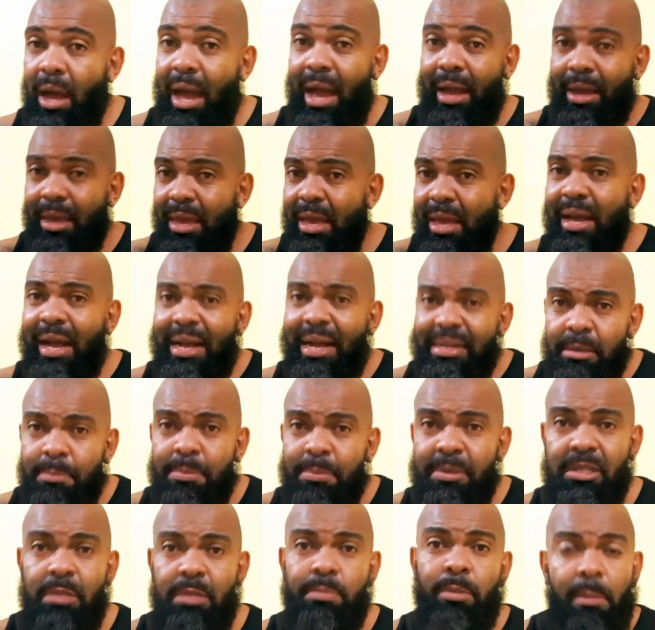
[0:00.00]
Aqui em casa,
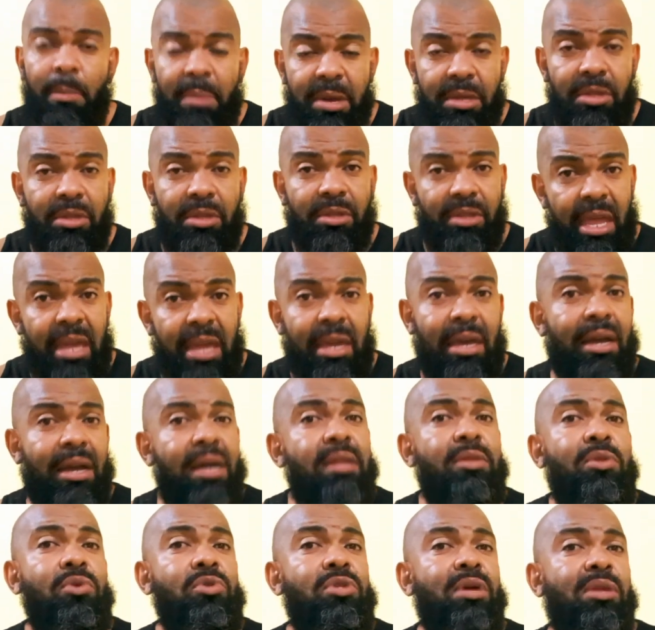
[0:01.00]
principalmente, tem que
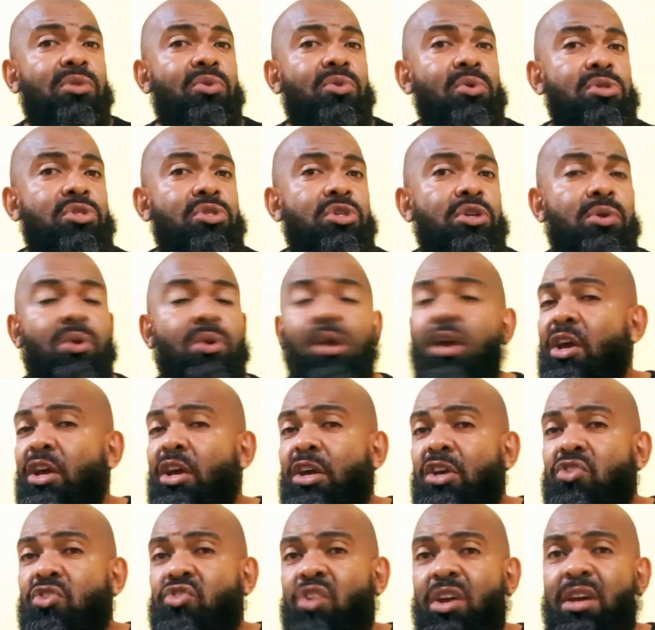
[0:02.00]
canta o dia todinho.
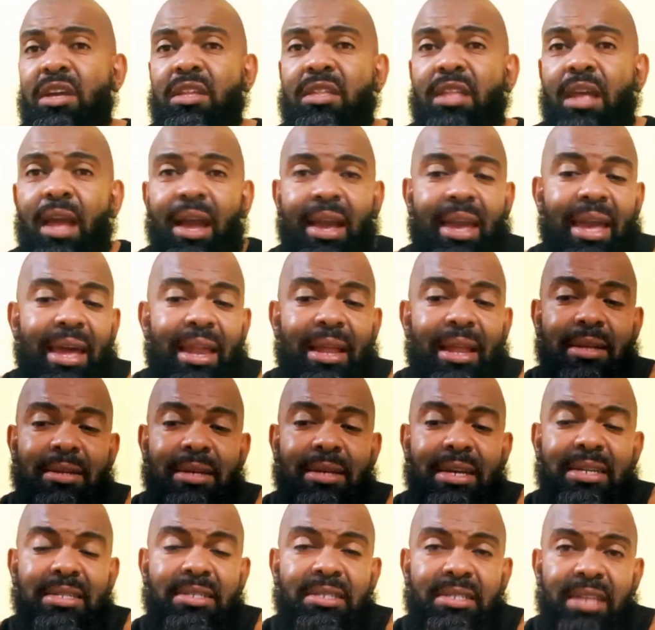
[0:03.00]
Só que tem aquela,
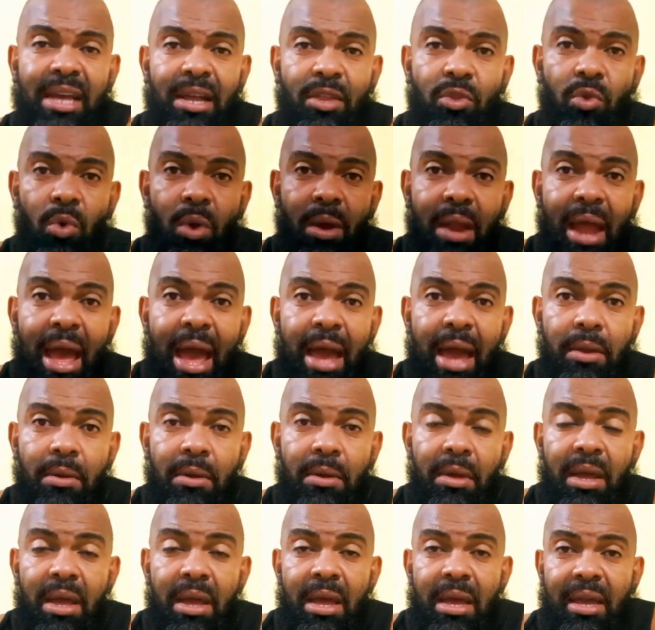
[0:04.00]
aquele certo horário
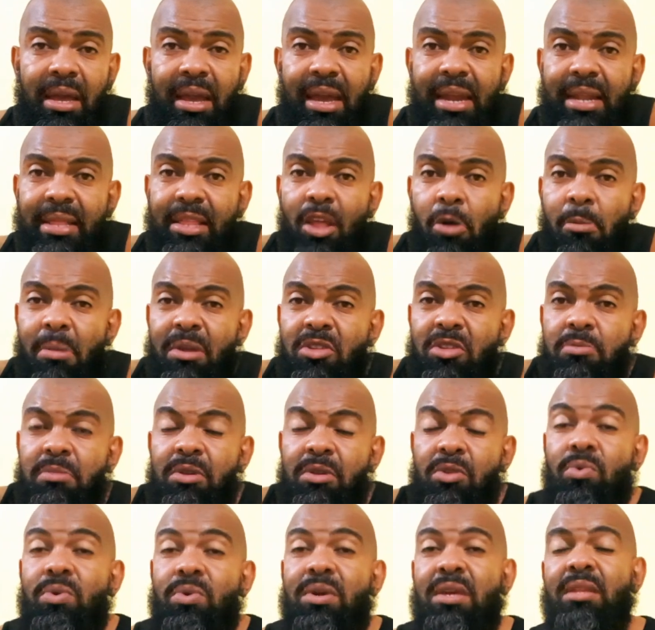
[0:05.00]
que ele dá uma
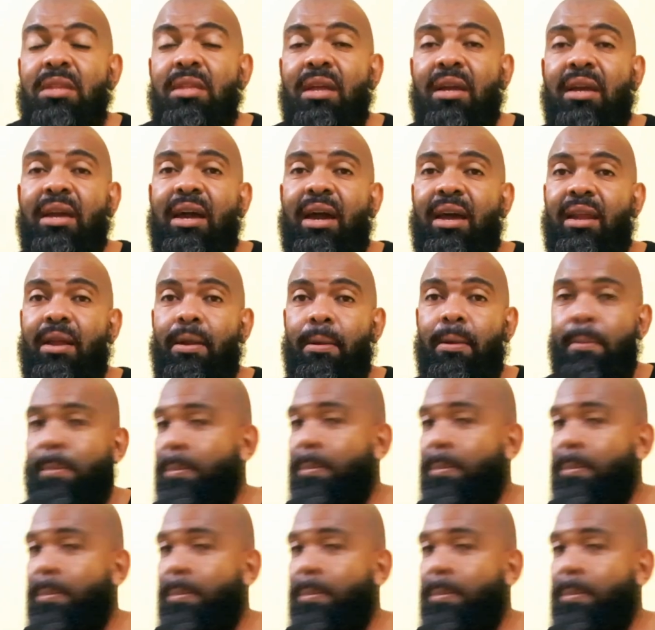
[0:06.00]
diminuída, cara.